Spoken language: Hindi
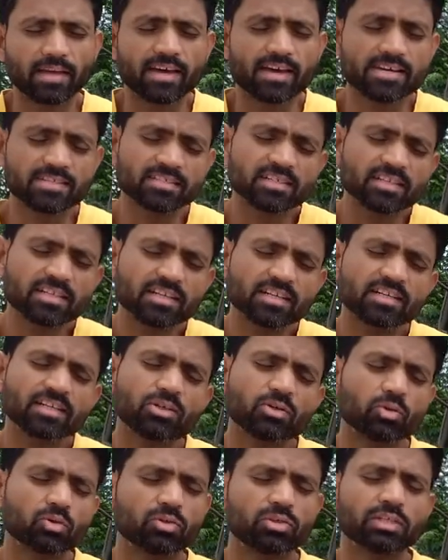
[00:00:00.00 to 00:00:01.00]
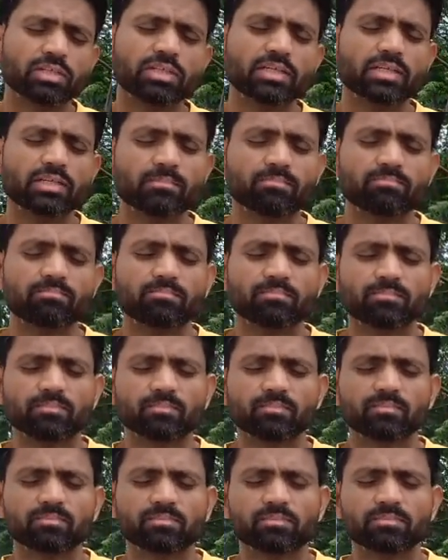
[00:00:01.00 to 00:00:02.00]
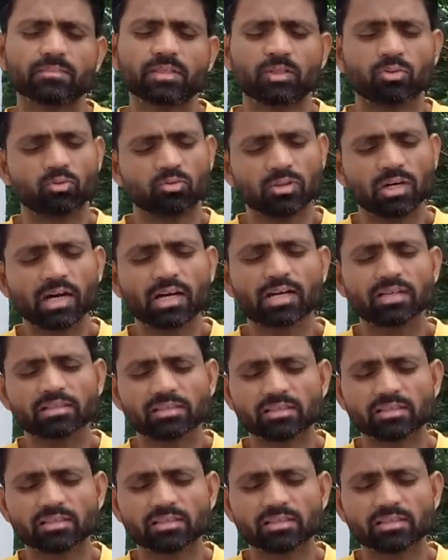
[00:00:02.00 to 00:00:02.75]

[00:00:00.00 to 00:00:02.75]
एसिडिटी होती है एक उदाहरण